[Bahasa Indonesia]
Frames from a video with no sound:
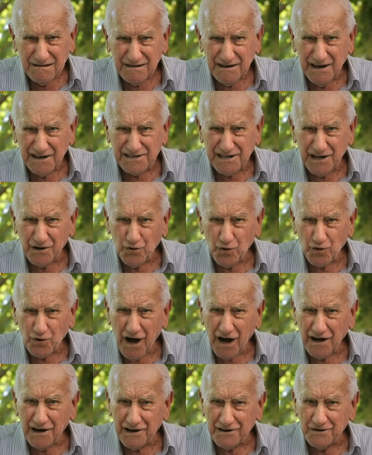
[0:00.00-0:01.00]
Yesel
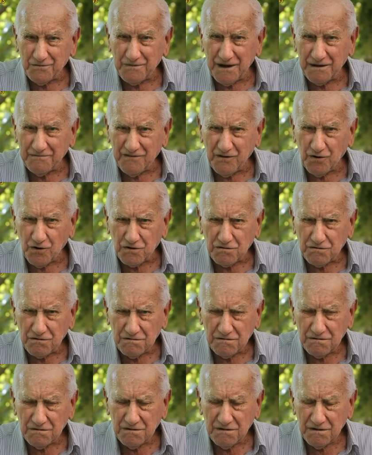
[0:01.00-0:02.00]
urahanı member.
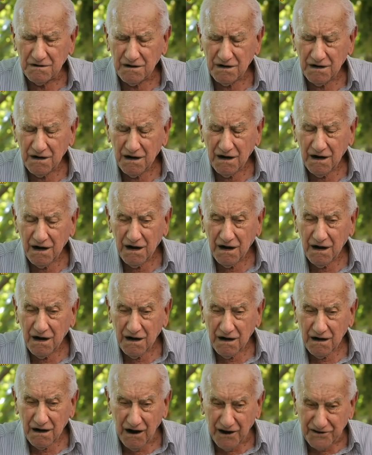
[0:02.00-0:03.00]

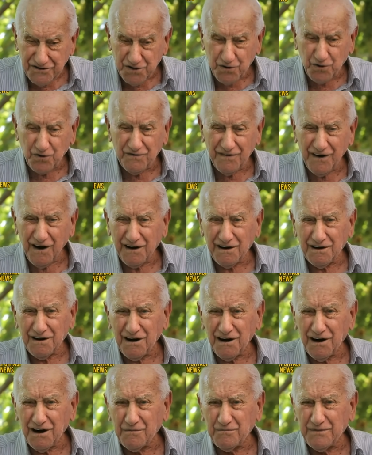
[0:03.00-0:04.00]
Aşır
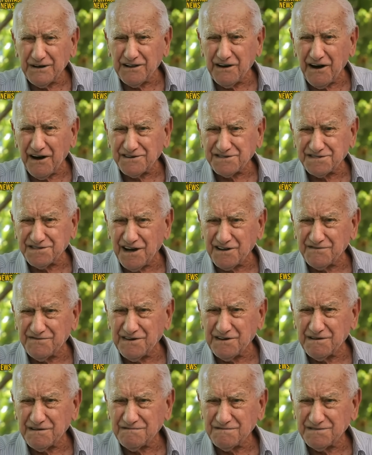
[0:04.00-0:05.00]
bağa bir de
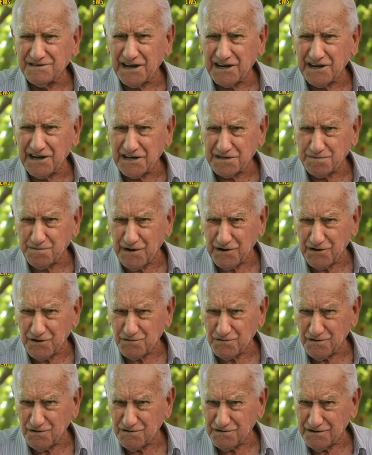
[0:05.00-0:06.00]
hastadı çekas bana
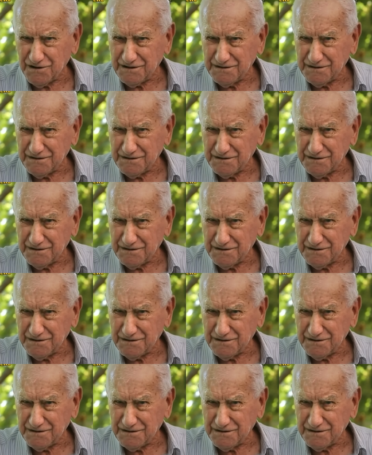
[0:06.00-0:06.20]
diyor.